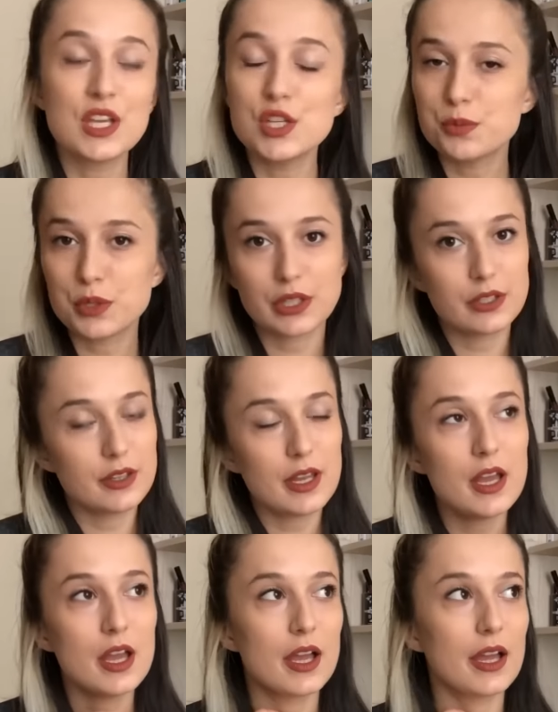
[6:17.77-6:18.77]
Hiçbir
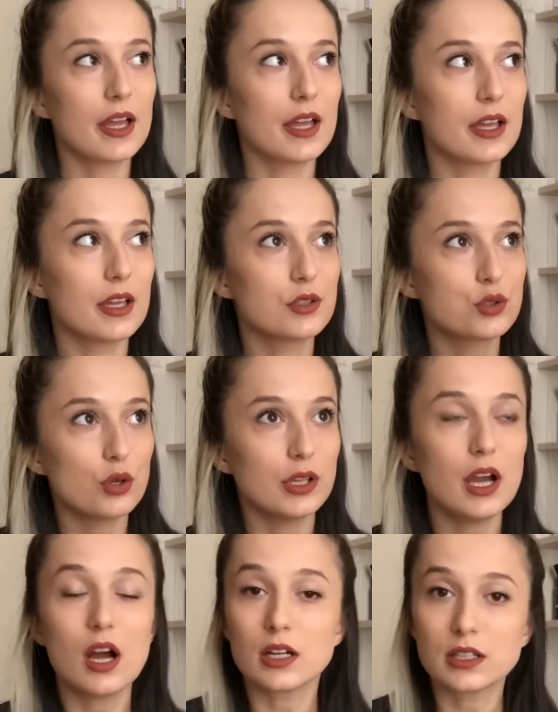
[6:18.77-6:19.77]
şekilde e,
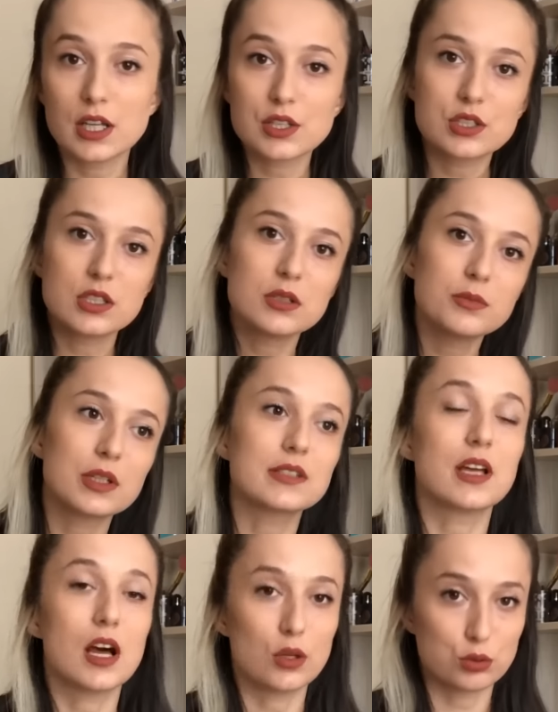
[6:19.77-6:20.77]
şöyle arkadaşlarım da
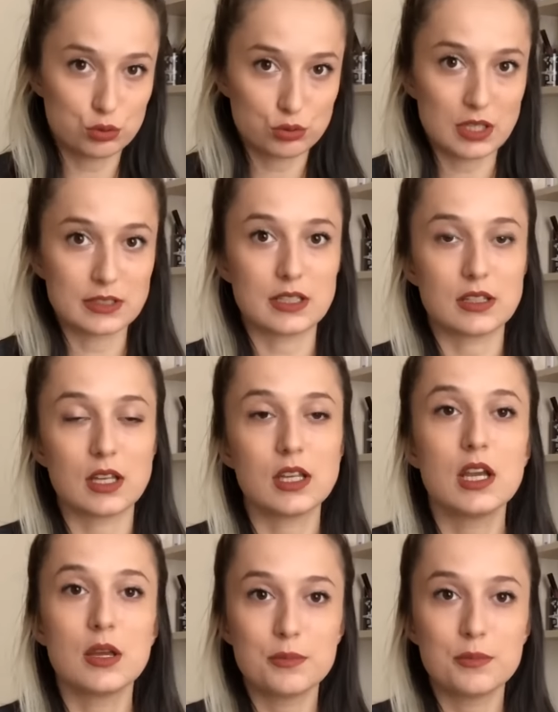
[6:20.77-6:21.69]
sağ olsunlar zaten